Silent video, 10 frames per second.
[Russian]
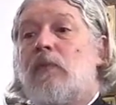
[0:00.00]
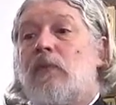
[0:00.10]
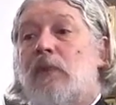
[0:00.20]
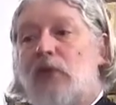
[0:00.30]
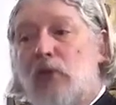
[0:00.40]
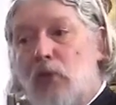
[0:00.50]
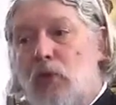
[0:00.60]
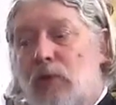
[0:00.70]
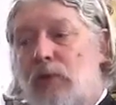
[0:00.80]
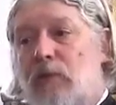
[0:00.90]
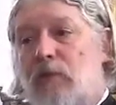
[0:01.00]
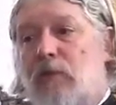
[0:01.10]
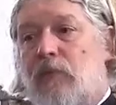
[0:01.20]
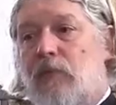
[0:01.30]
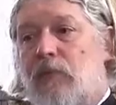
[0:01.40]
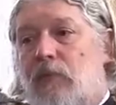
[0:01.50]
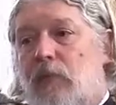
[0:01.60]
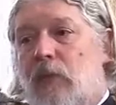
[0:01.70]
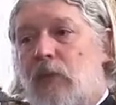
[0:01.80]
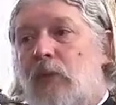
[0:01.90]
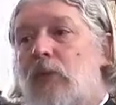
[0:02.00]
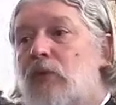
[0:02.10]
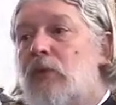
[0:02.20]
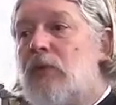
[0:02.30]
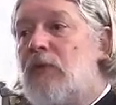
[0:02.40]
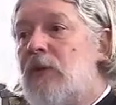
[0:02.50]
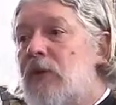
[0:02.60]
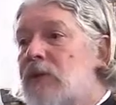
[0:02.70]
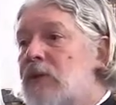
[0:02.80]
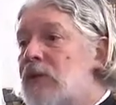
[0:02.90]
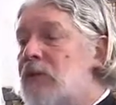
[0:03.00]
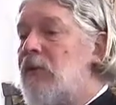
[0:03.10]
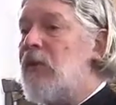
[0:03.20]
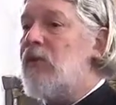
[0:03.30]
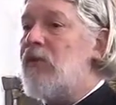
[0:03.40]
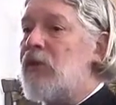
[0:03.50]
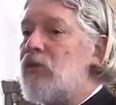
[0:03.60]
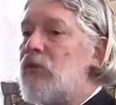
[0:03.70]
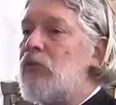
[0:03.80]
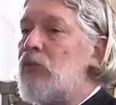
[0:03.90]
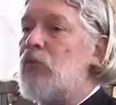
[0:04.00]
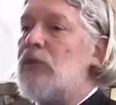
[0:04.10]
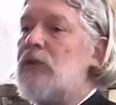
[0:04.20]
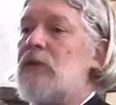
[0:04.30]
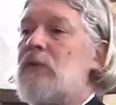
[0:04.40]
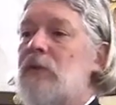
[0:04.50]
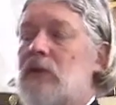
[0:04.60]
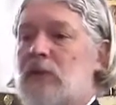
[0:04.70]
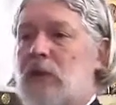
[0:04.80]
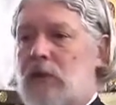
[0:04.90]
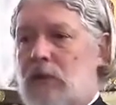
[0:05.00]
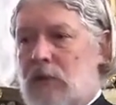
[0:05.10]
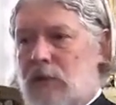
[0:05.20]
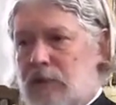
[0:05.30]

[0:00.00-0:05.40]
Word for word: Врачует. Он еще является таким врачом душ и телес наших.